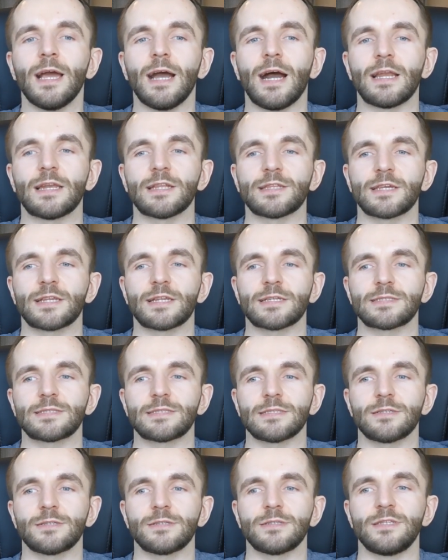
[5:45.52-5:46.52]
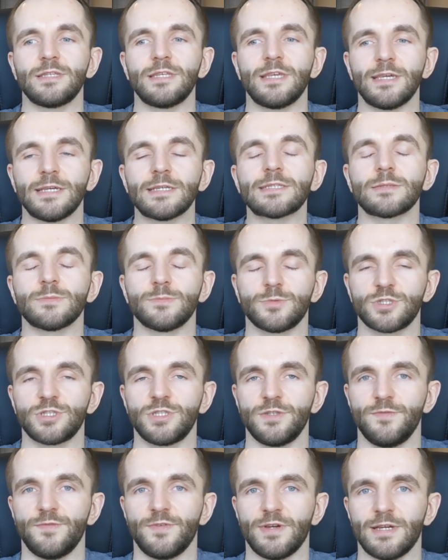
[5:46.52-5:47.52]
Ale teraz nie jest
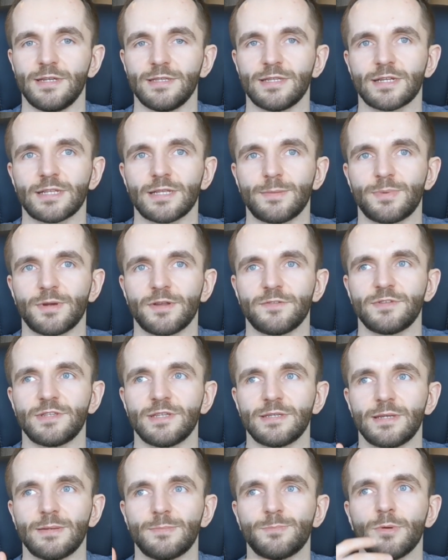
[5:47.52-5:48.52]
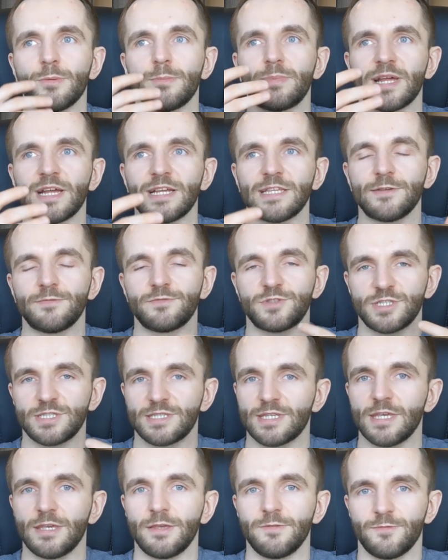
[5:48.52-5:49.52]
możliwe tak naprawdę pobranie
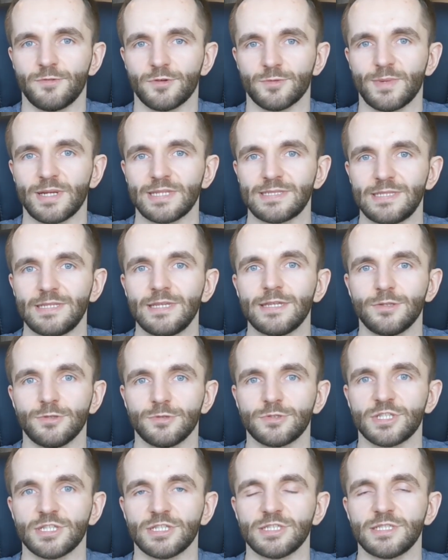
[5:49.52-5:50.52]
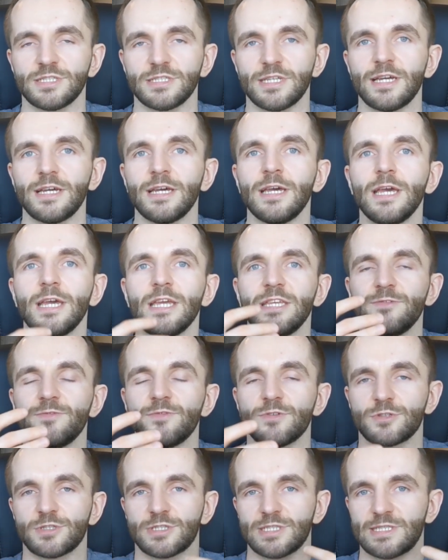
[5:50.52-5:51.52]
wszystkich informacji jednocześnie i
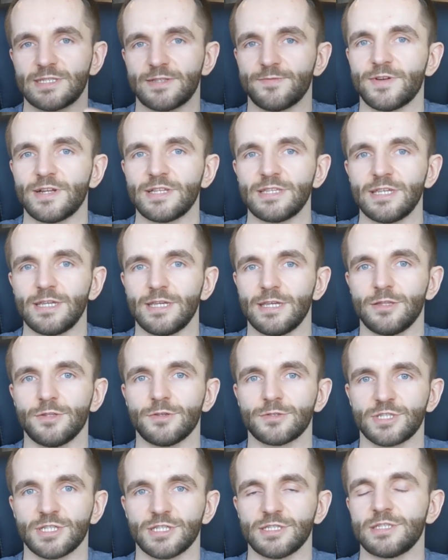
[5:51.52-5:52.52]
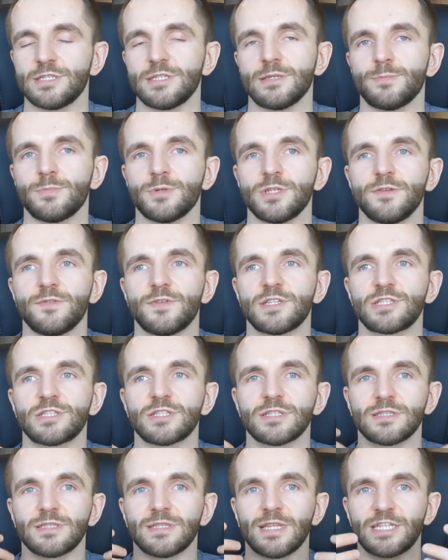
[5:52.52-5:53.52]
wykorzystywanie ich jednocześnie,
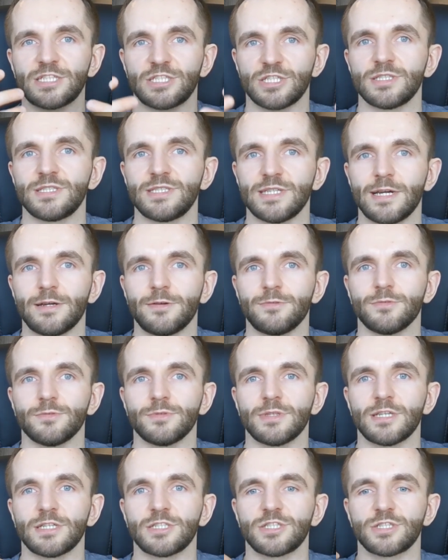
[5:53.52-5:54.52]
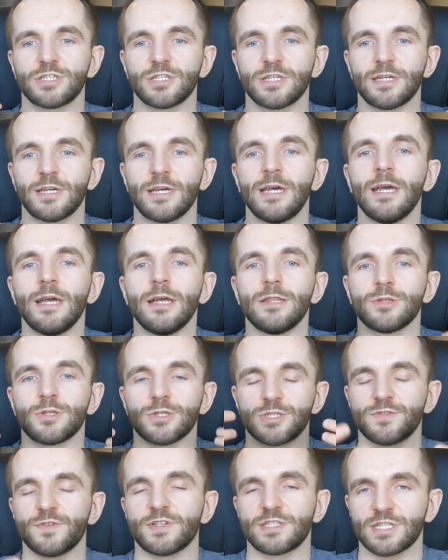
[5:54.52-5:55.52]
ponieważ nasze ciało, nasze
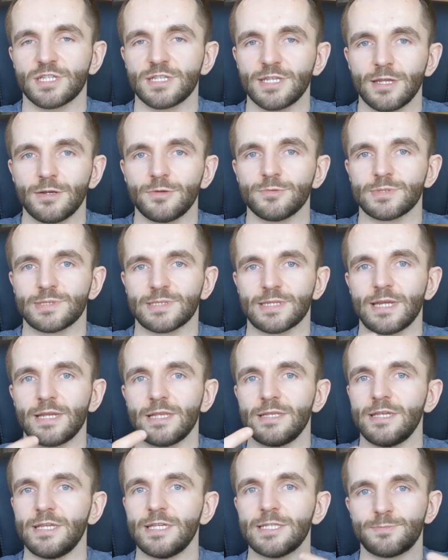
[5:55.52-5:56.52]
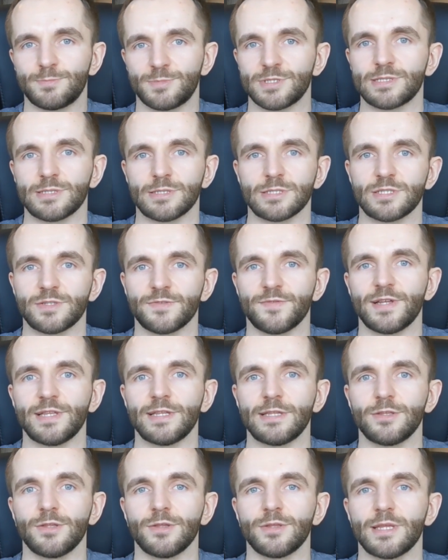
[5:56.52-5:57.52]
doświadczenie ludzkie nie jest
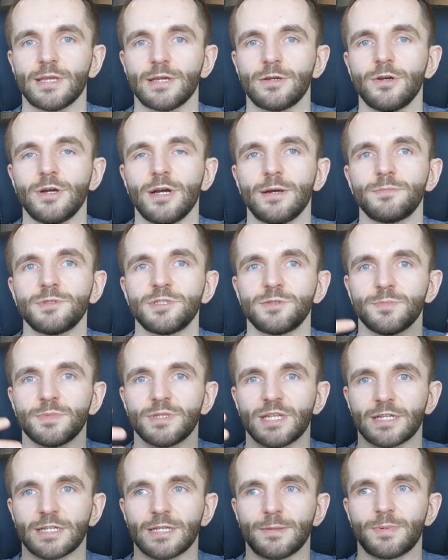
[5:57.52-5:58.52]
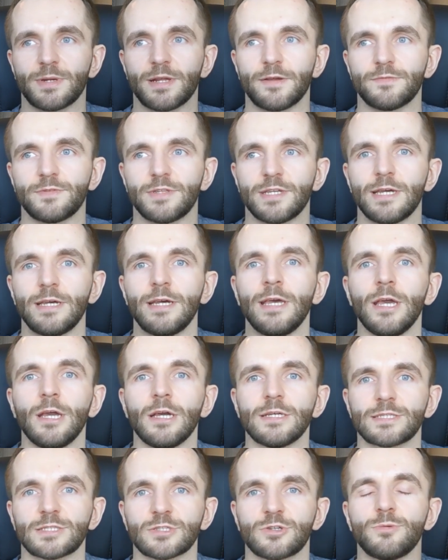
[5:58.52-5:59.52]
przystosowane do tego, abyśmy tak naprawdę
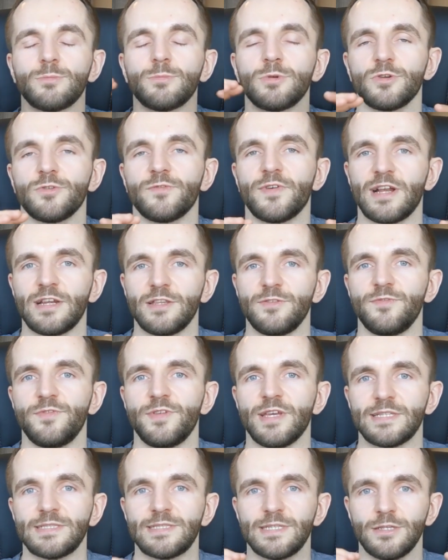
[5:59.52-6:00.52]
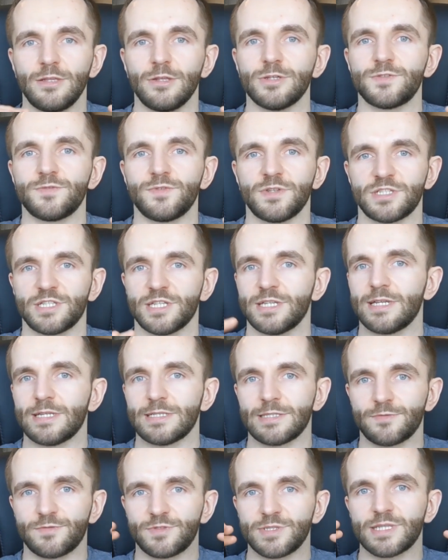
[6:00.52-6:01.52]
skumulowali wiedzę i doświadczenia
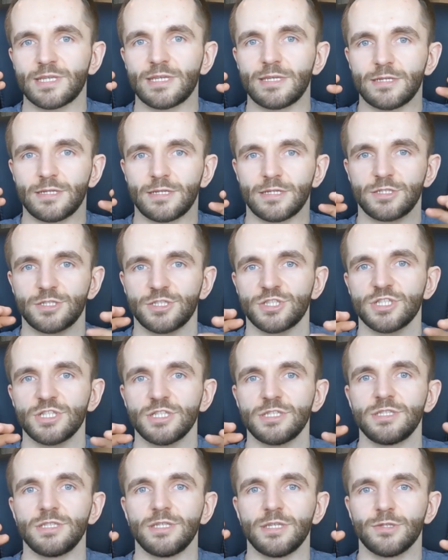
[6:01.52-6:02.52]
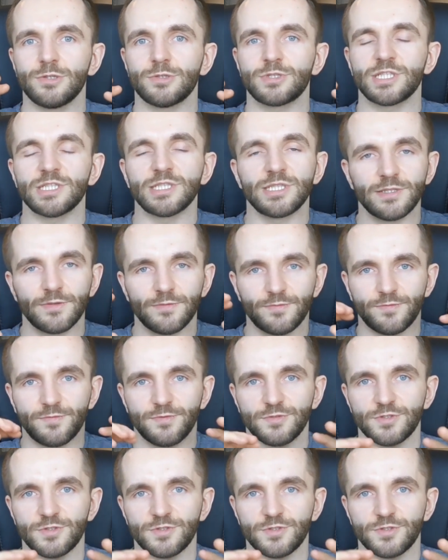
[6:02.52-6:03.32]
ze wszystkich żyć jednocześnie w